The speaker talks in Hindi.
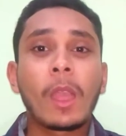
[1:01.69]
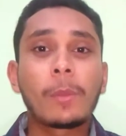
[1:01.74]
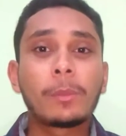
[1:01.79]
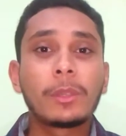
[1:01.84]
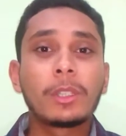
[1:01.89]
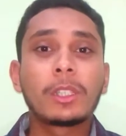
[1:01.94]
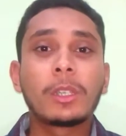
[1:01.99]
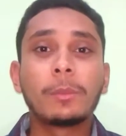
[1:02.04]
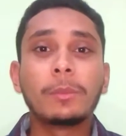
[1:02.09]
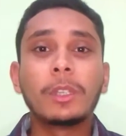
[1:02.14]

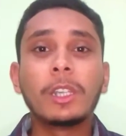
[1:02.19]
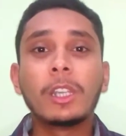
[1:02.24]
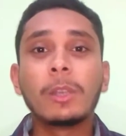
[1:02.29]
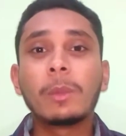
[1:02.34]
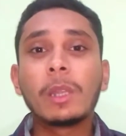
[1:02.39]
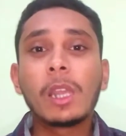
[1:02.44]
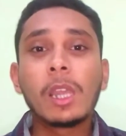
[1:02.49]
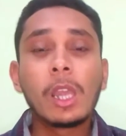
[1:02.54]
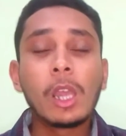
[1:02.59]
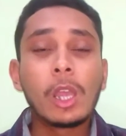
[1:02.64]
अपने थंबनेल
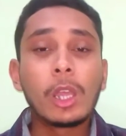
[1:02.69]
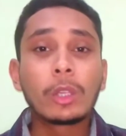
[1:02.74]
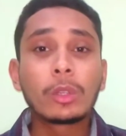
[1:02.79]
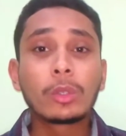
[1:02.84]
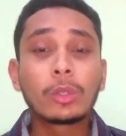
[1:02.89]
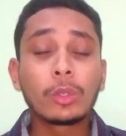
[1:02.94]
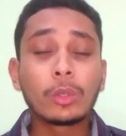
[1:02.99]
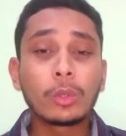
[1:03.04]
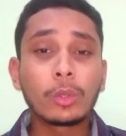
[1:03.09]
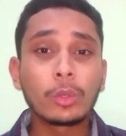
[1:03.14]
में
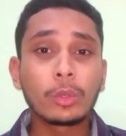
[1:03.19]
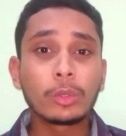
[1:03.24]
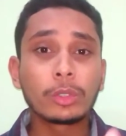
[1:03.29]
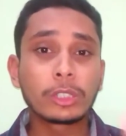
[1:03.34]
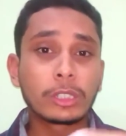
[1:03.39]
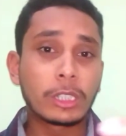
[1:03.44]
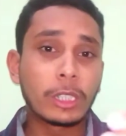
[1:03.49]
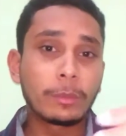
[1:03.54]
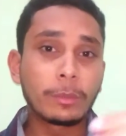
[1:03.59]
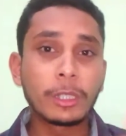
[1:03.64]
तो
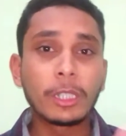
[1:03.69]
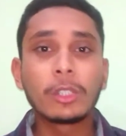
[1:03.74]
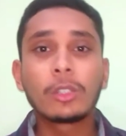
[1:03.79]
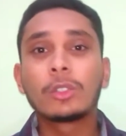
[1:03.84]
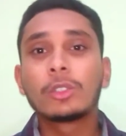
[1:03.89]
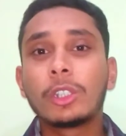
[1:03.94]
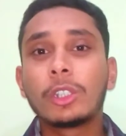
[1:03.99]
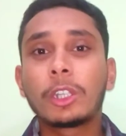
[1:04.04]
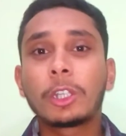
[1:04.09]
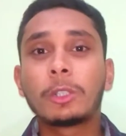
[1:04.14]
उस थंबनेल
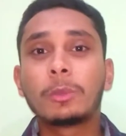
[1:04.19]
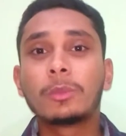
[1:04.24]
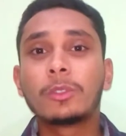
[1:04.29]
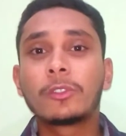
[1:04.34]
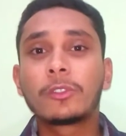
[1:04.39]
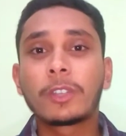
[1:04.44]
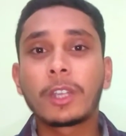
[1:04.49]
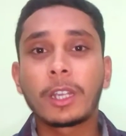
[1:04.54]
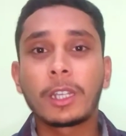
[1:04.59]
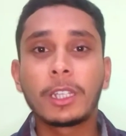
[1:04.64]
जो है
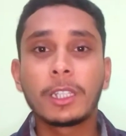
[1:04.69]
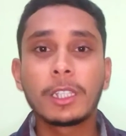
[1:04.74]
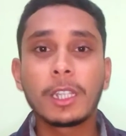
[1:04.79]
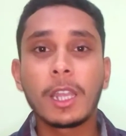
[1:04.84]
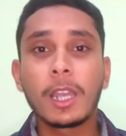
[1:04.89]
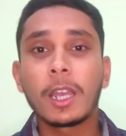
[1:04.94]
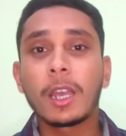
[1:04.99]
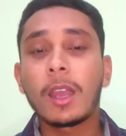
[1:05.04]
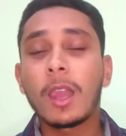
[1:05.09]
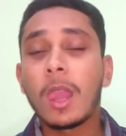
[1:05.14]
रिमूव कर दिया
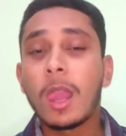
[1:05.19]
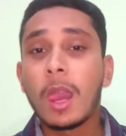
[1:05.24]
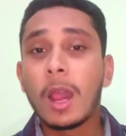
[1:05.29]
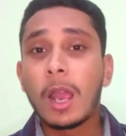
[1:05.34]
जाएगा